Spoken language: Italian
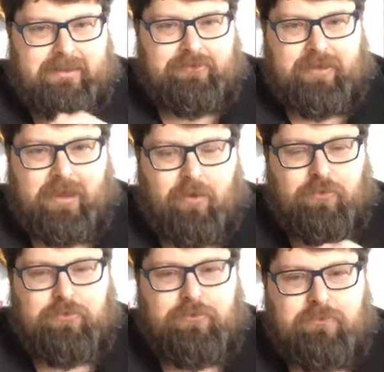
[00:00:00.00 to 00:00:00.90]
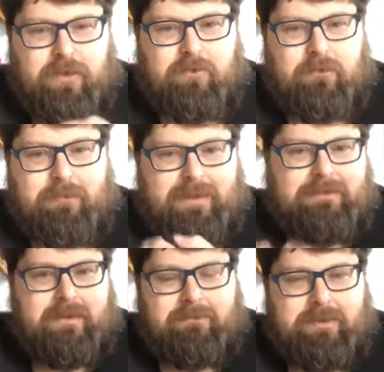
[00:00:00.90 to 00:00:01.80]
cioè ognuno a
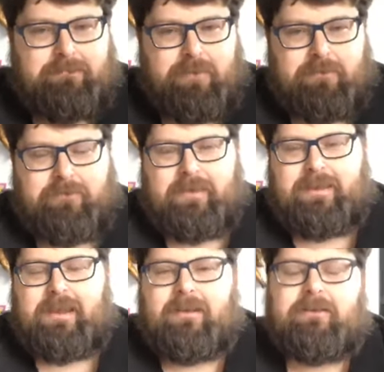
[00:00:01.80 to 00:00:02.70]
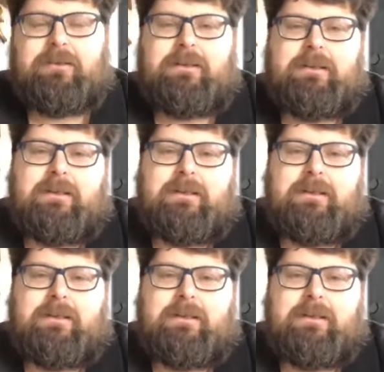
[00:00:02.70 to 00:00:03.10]
combattere per il proprio fratello